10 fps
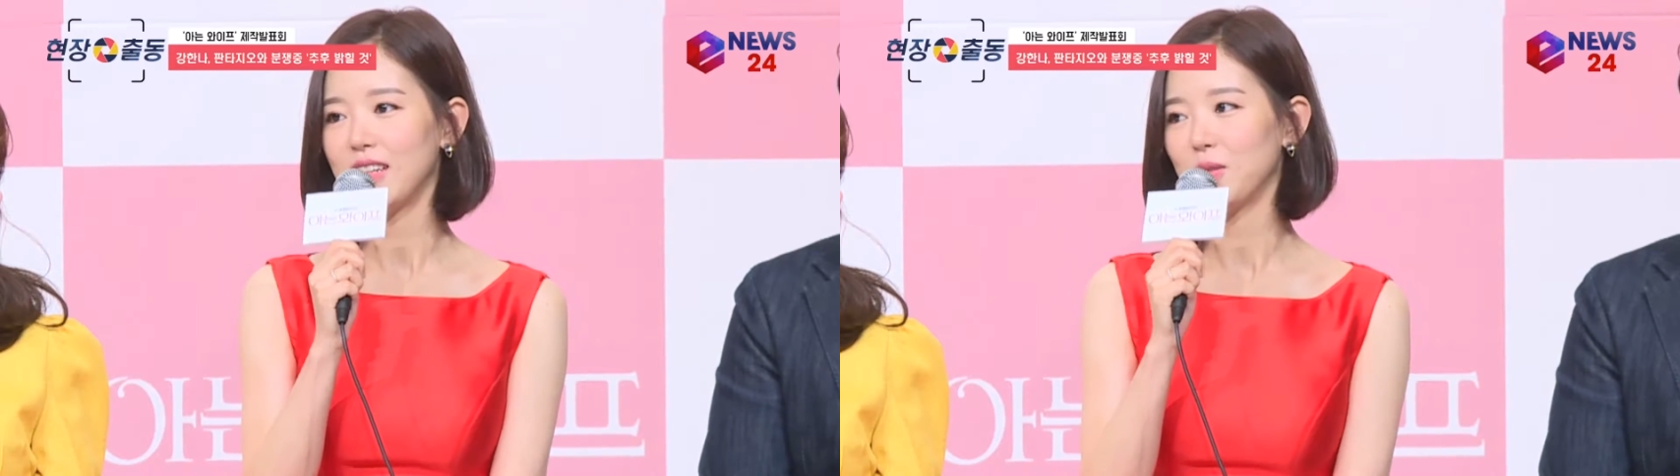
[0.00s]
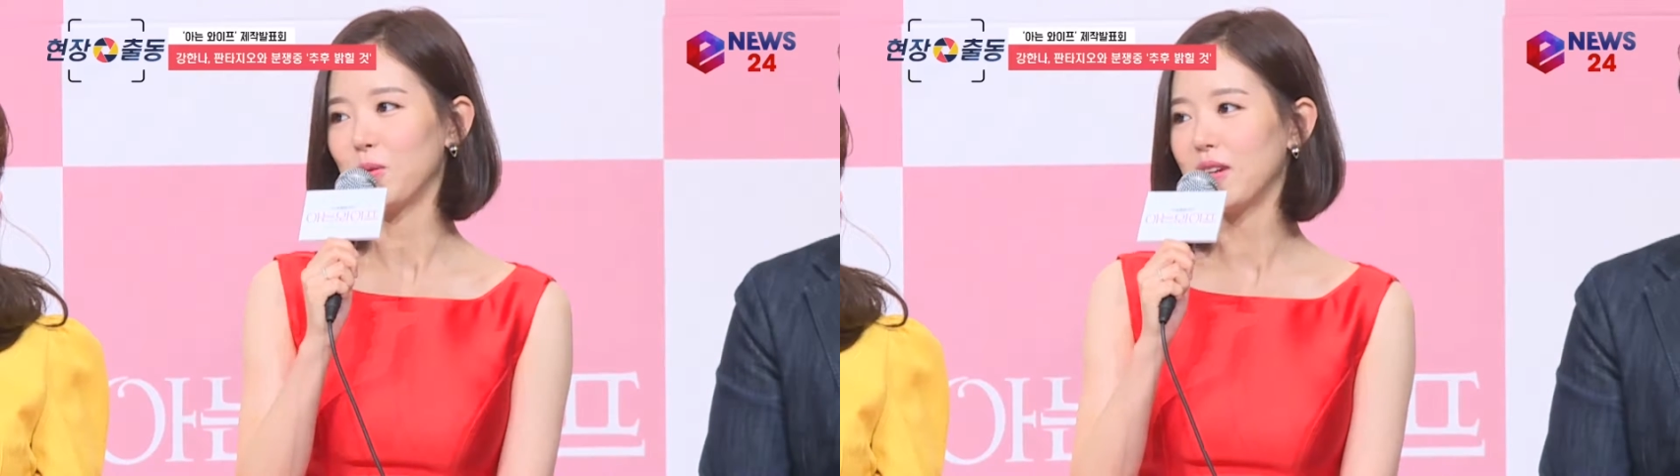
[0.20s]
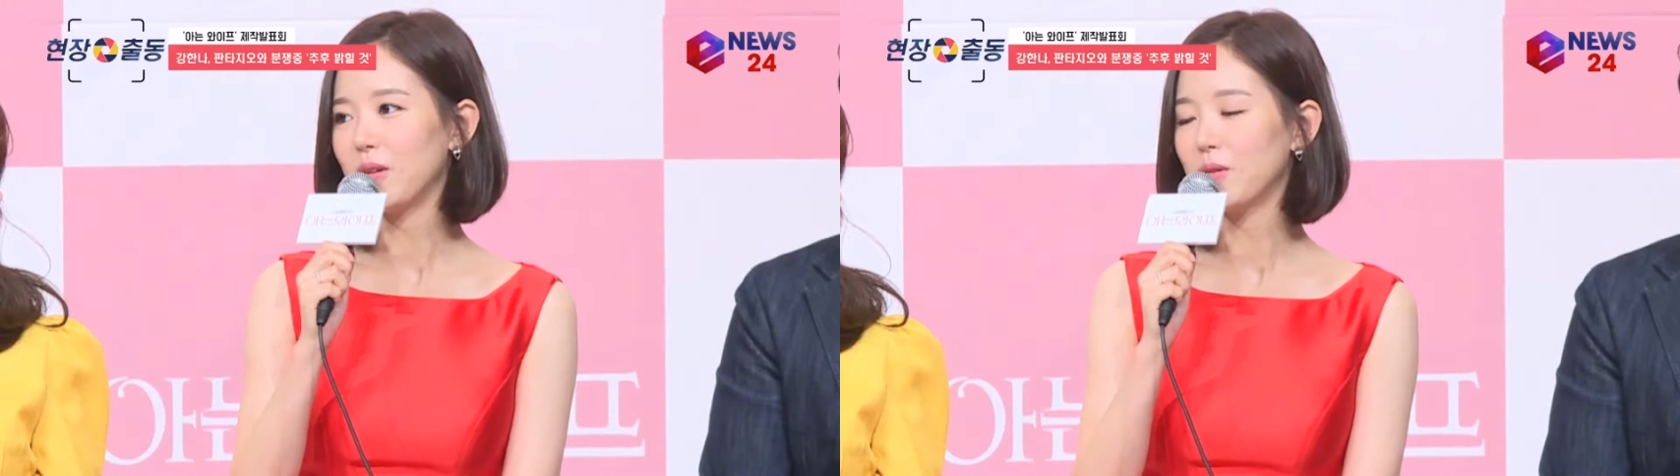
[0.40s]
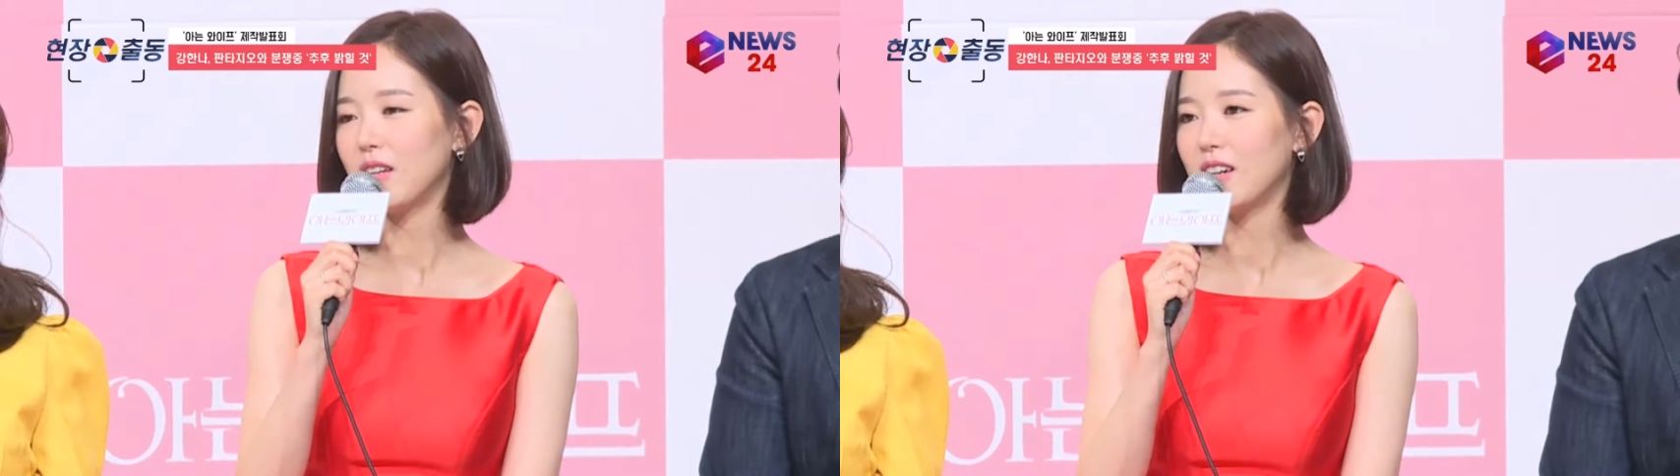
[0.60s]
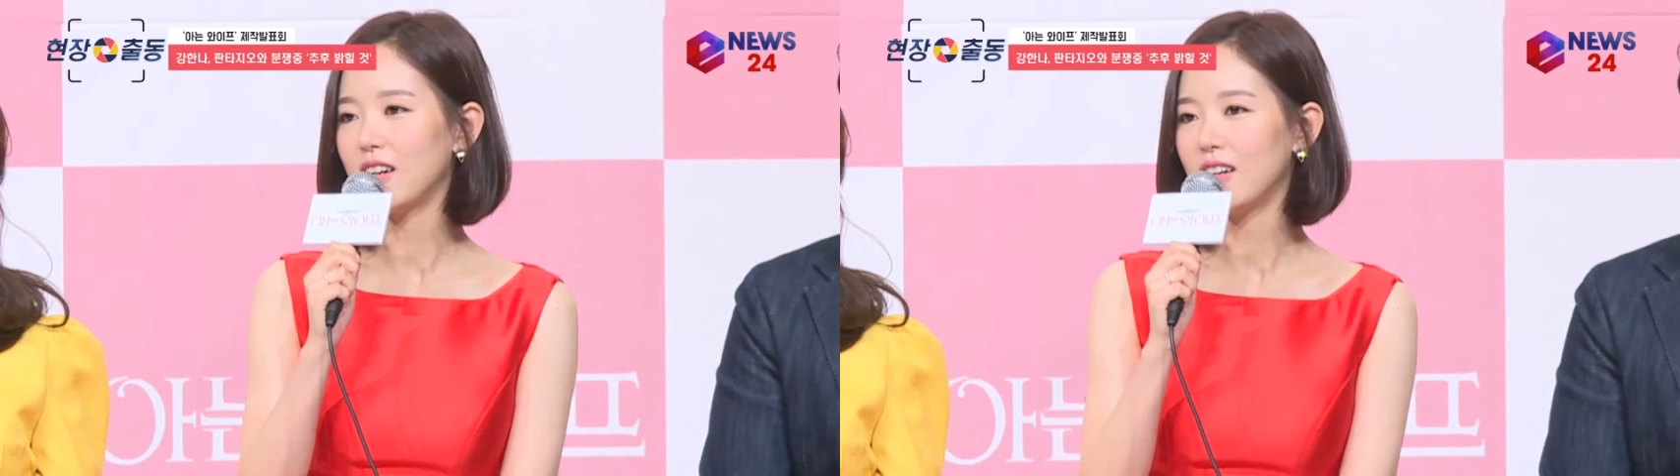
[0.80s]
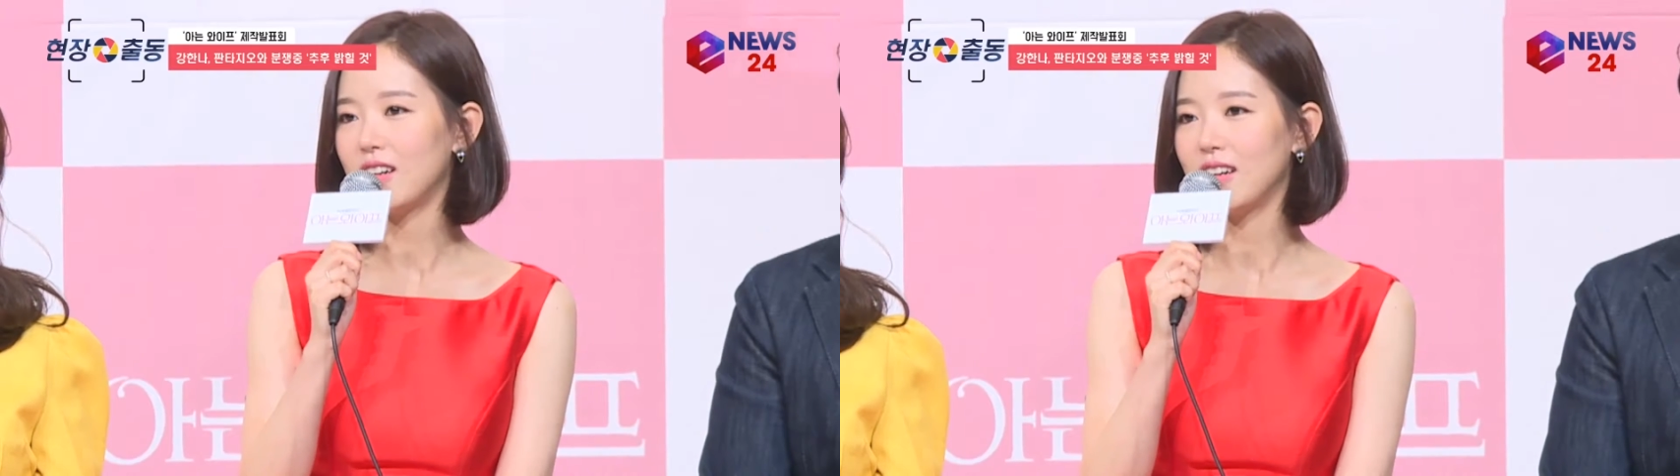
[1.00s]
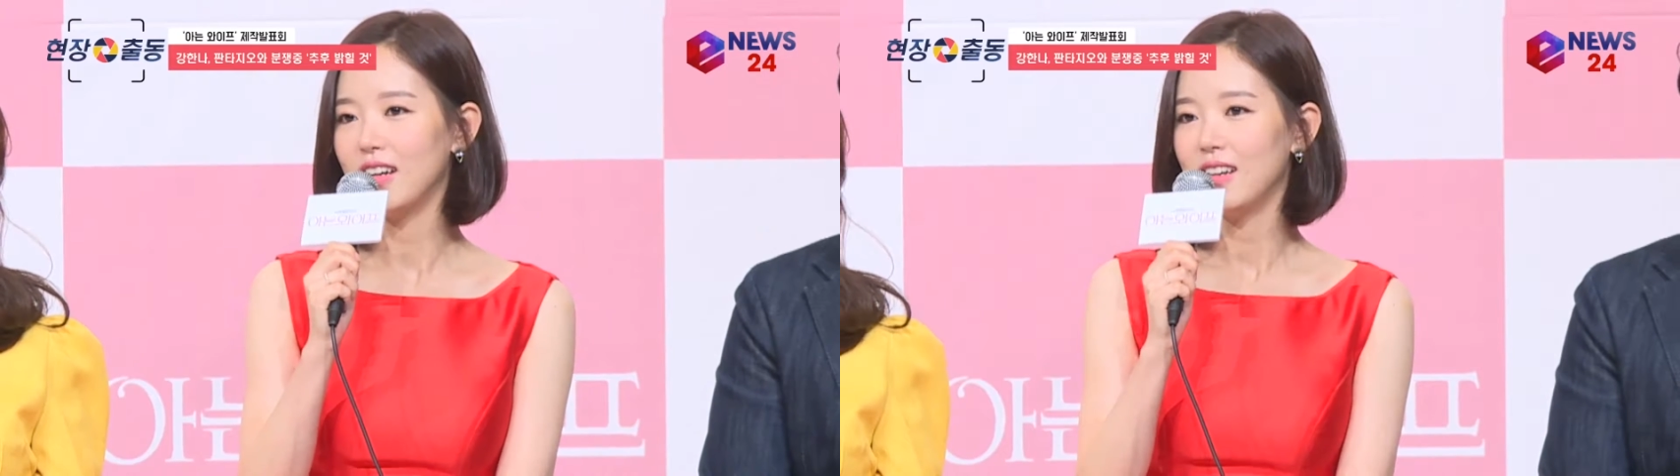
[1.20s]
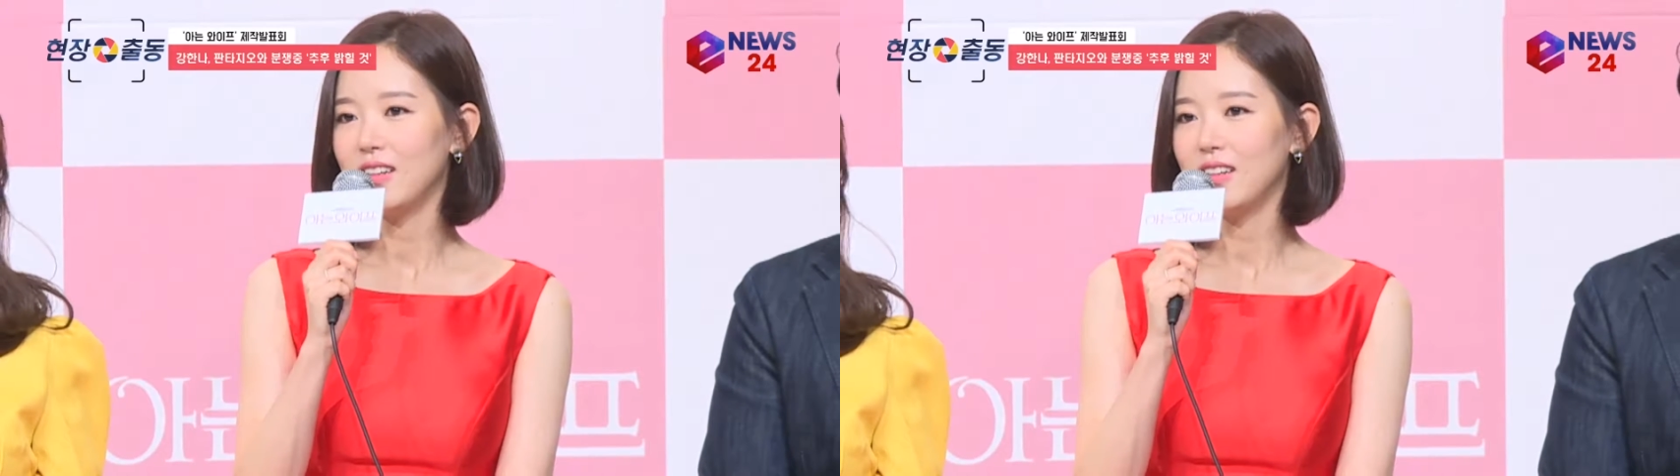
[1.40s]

계속 해오다가